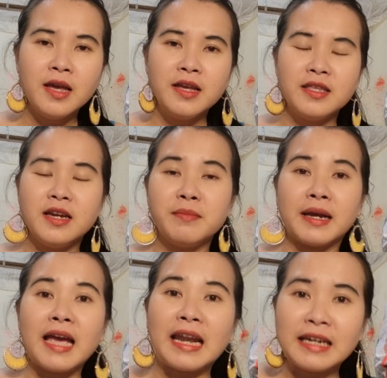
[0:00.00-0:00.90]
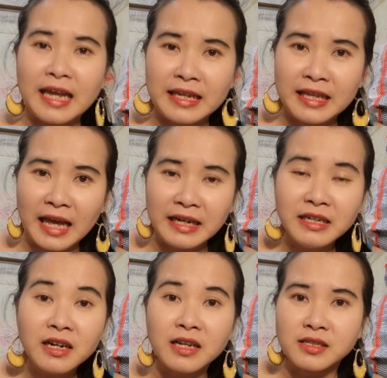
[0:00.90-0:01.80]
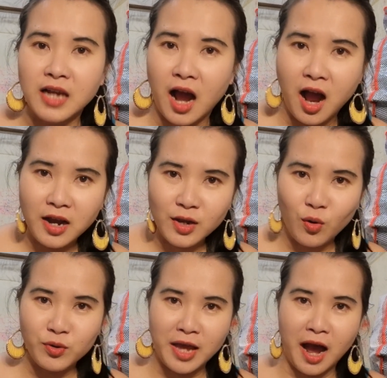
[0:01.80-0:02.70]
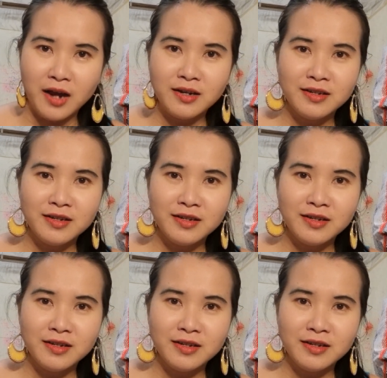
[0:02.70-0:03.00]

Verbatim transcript: nhưng mà cái anh này thì ảnh rất là sợ cái cô vợ